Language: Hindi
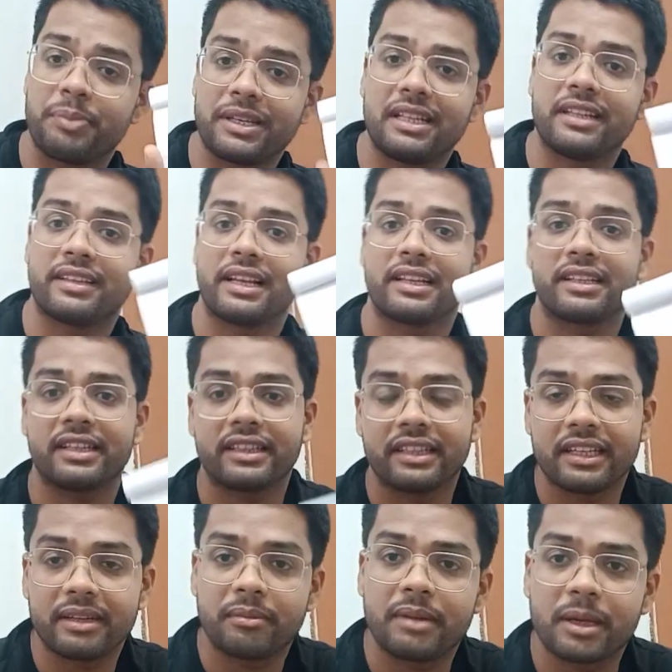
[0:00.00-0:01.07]
पिछले साल
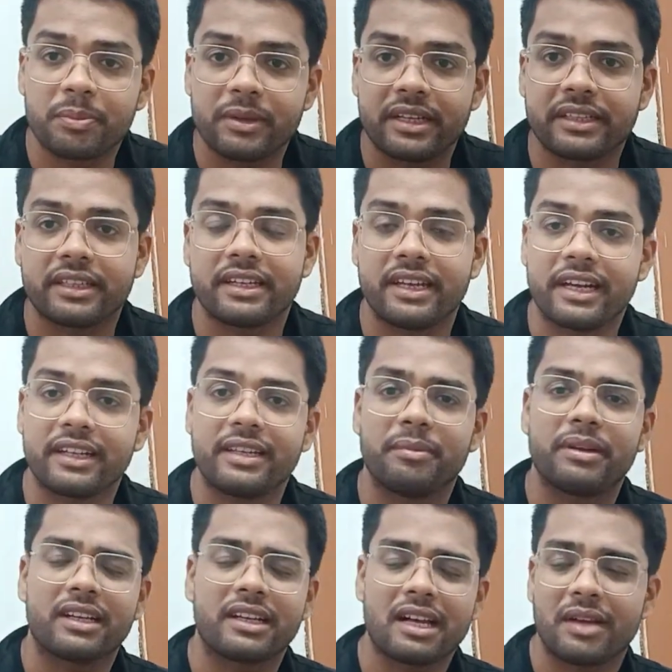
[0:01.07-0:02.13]
कितने मार्क पे कितने
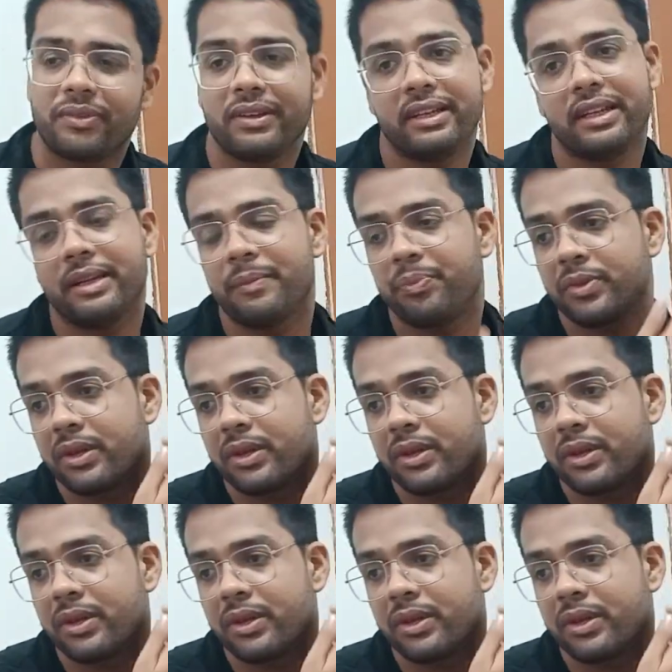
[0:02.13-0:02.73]
रैंक थी मैंने काफ़ी